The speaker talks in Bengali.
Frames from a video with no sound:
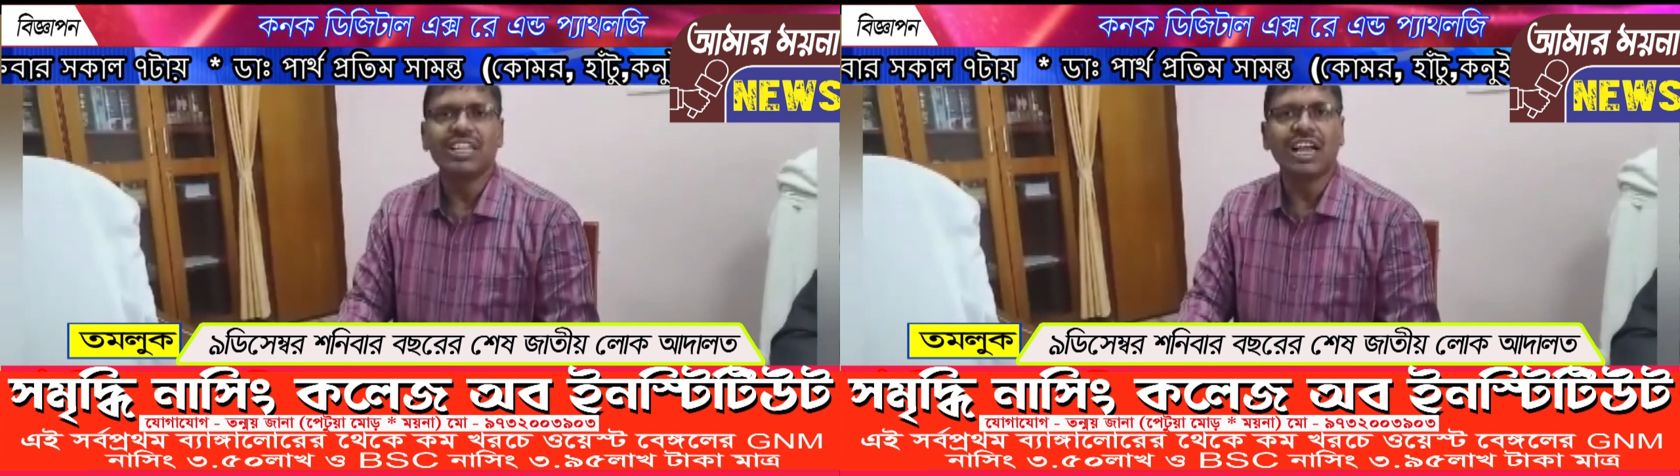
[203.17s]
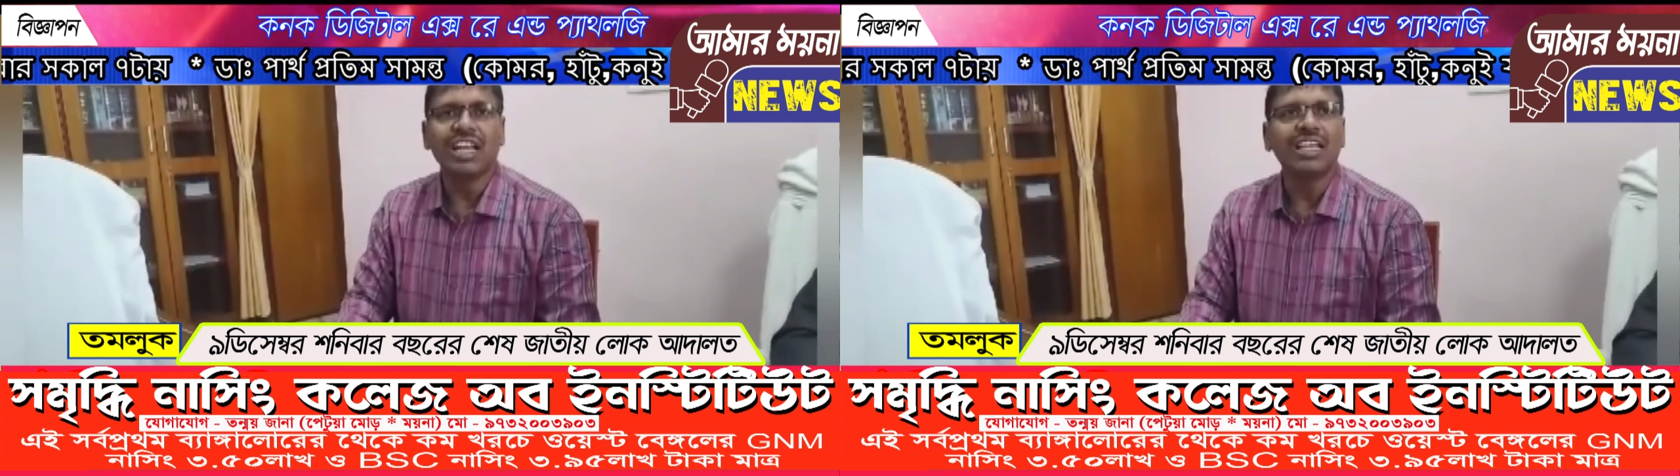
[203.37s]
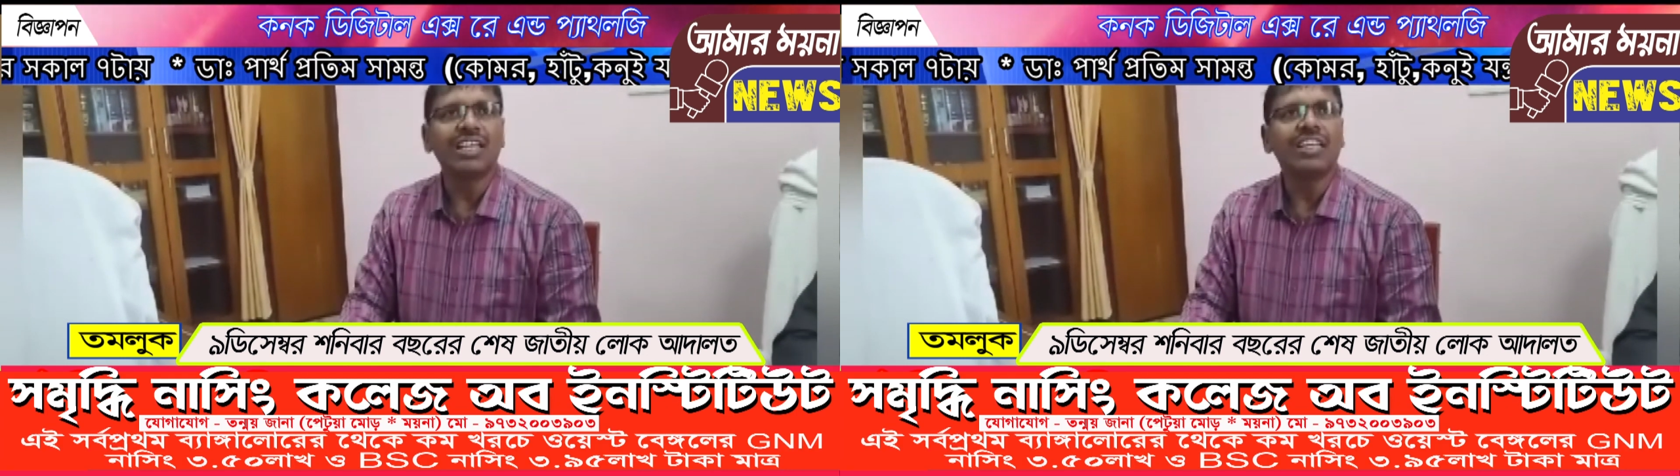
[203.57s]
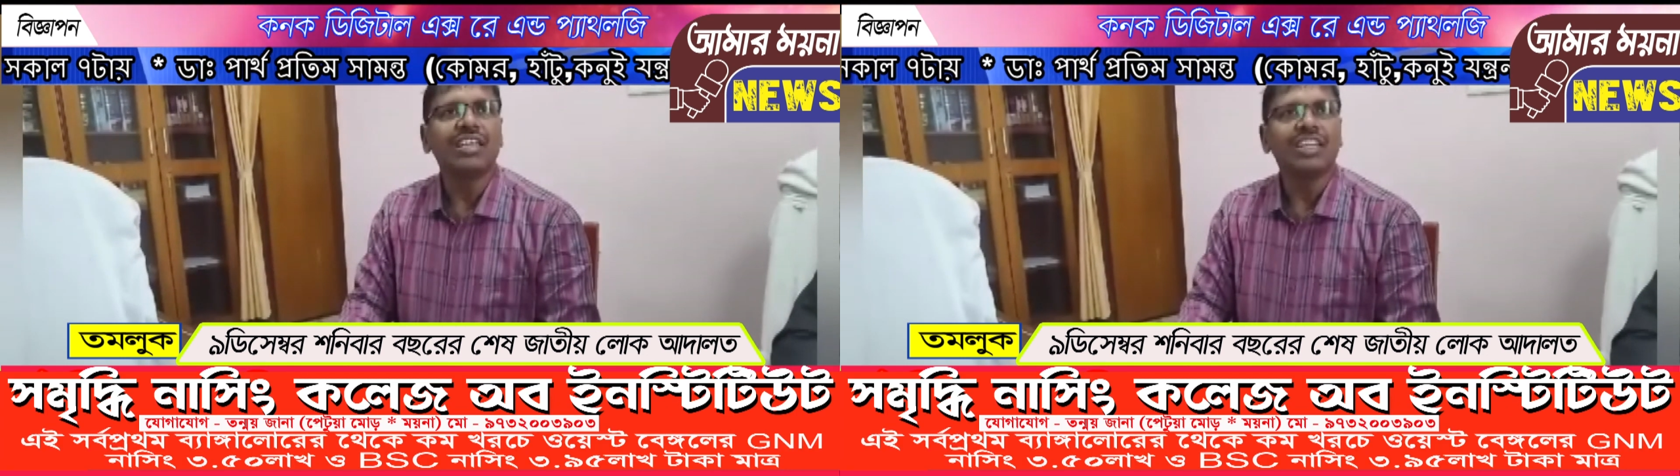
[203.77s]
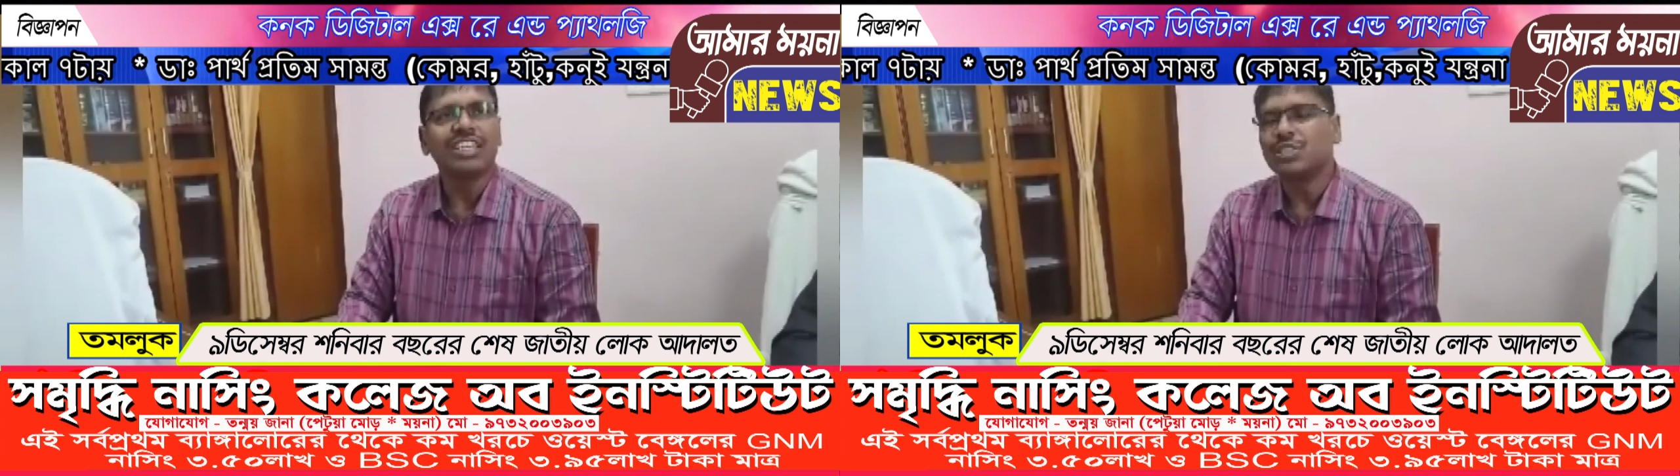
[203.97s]
যেখানে
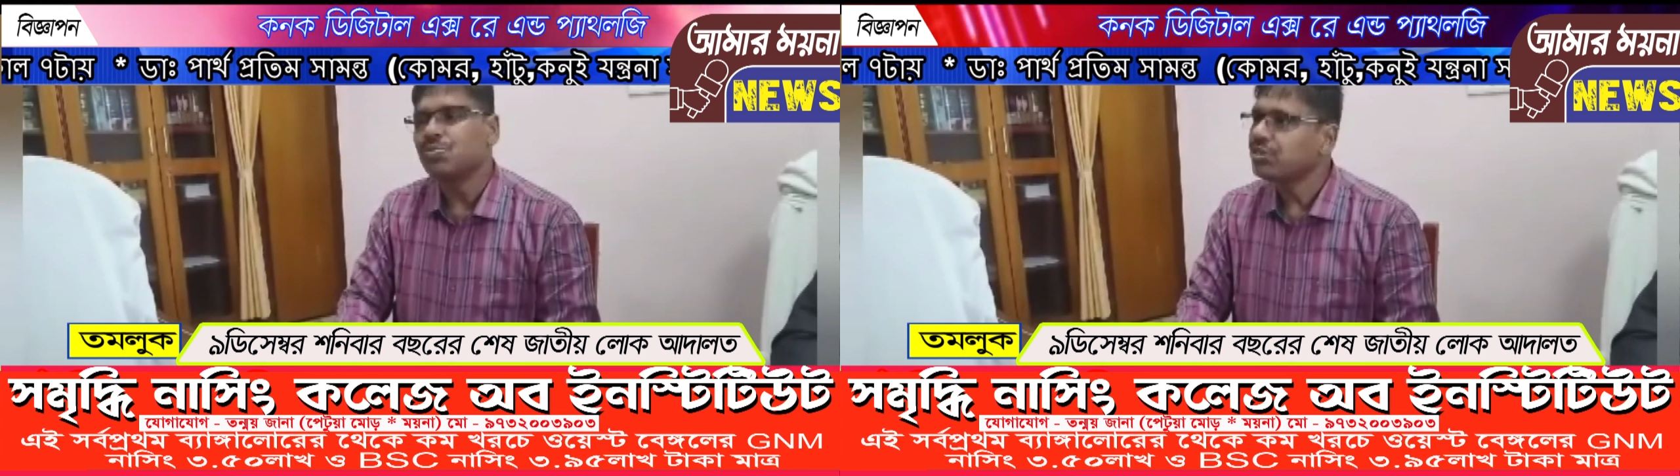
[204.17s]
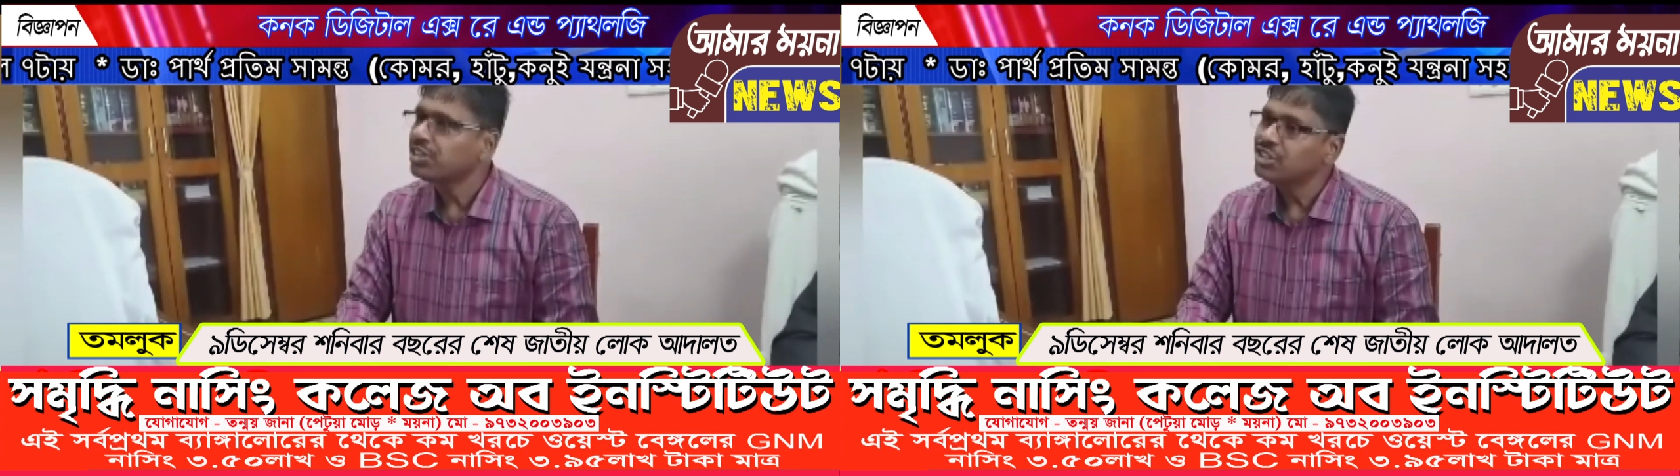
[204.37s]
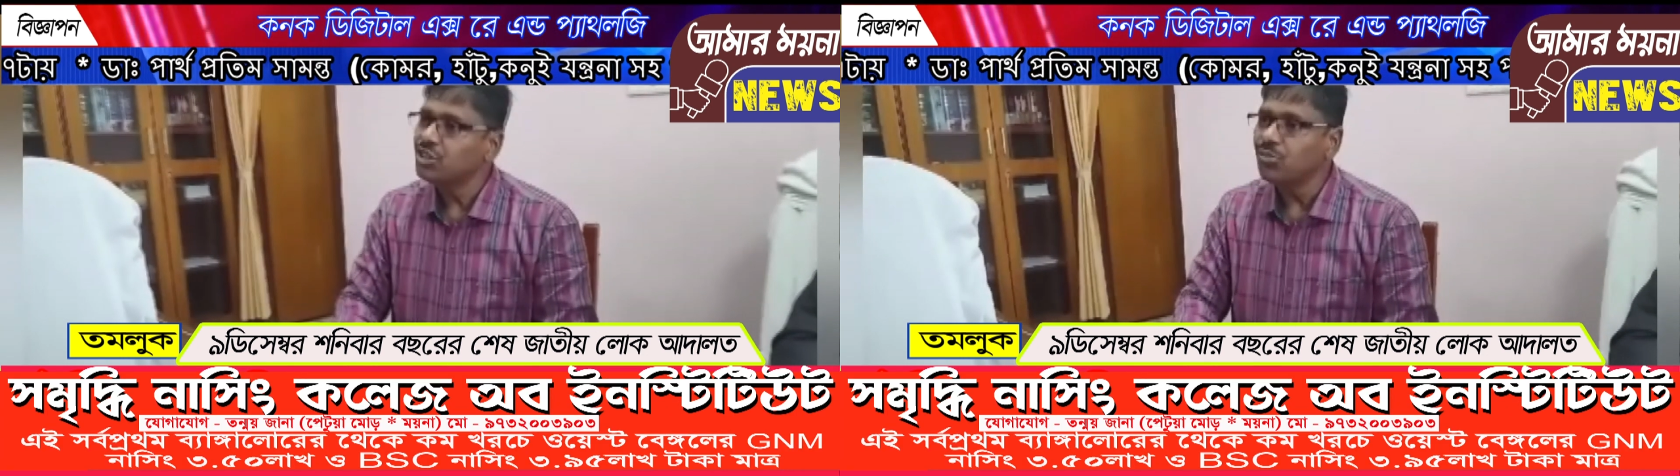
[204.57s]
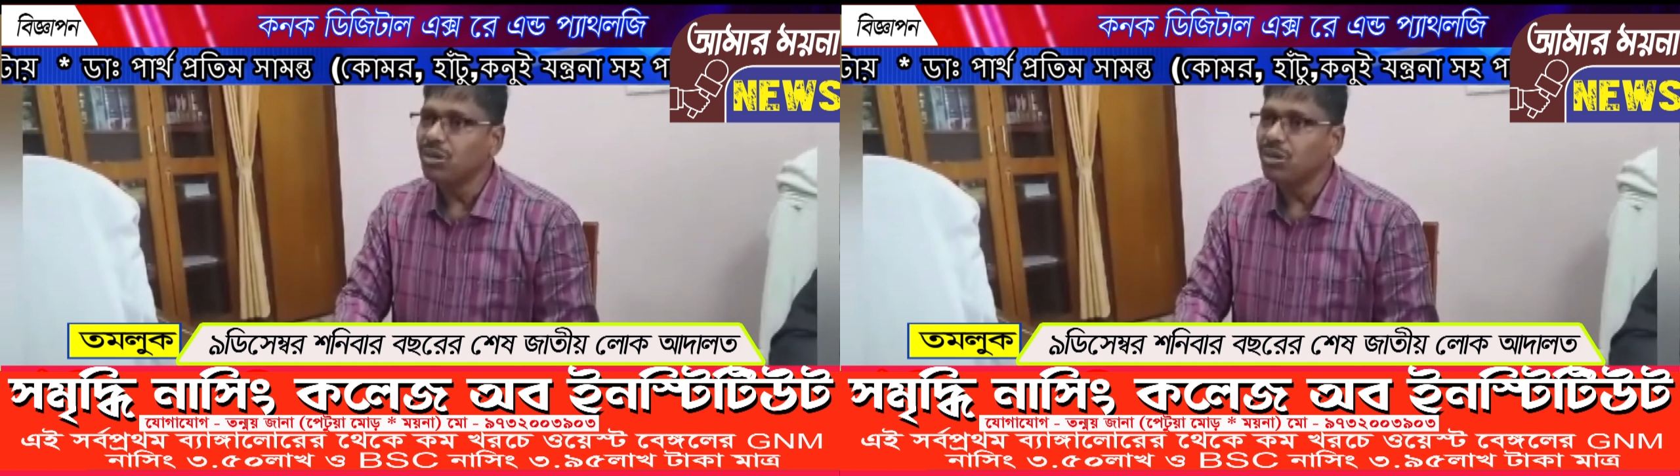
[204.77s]
নিষ্পত্তির